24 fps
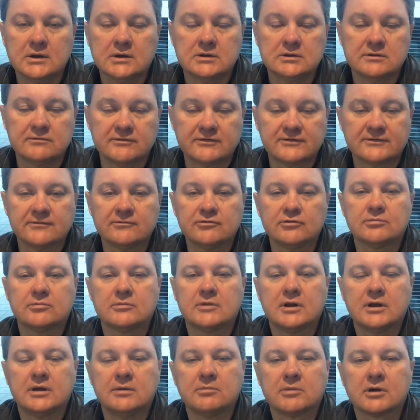но в основном
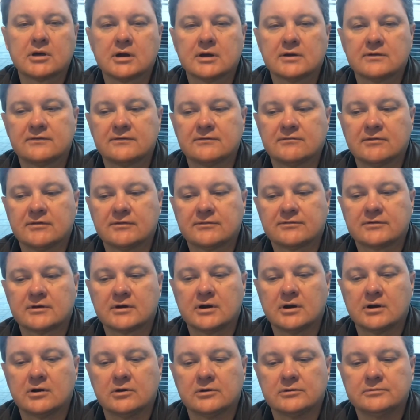для иммиграции в
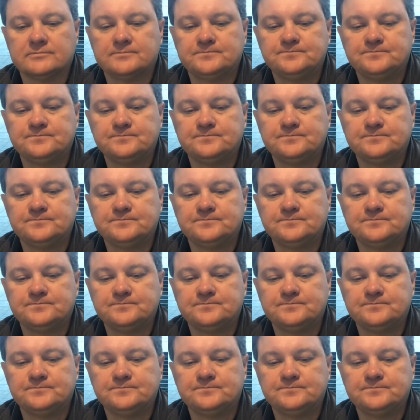Австралию.